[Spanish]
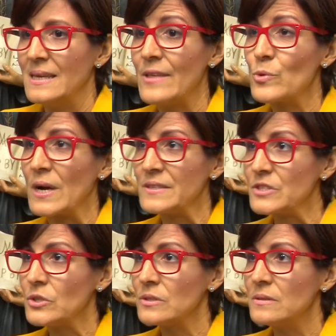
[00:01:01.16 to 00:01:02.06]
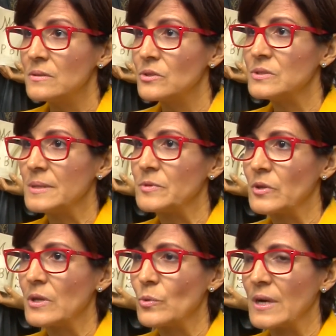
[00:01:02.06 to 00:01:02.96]
la educación, concepto
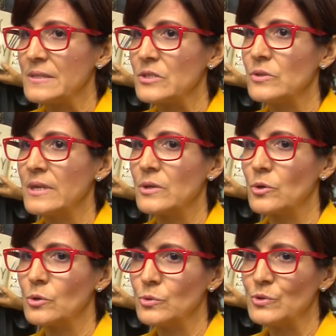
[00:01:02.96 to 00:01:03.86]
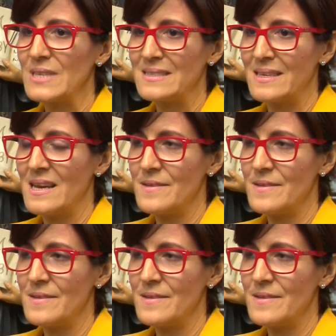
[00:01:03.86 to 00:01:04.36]
de educación que nos conduce hacia la